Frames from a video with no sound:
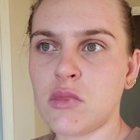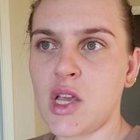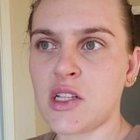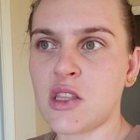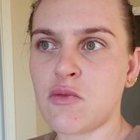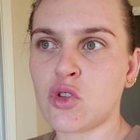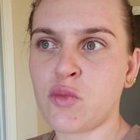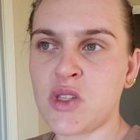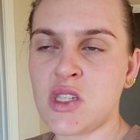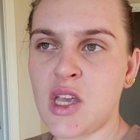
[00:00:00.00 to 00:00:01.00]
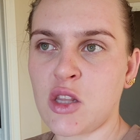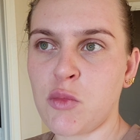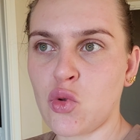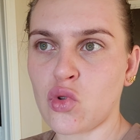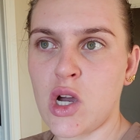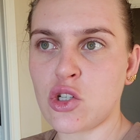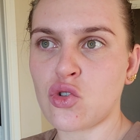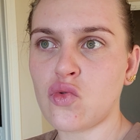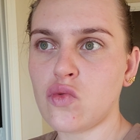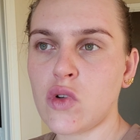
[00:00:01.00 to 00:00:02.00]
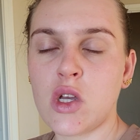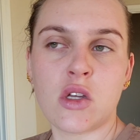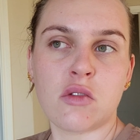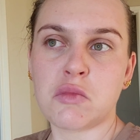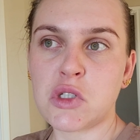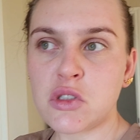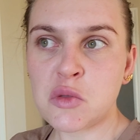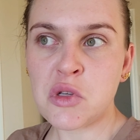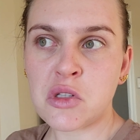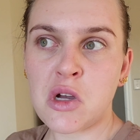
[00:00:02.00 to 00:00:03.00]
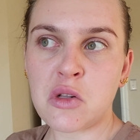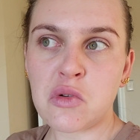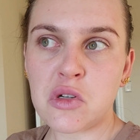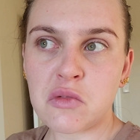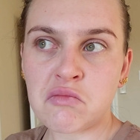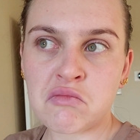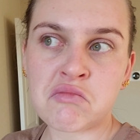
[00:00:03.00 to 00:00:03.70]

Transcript: Я где-то вот 50 минут хожу, 350 калорий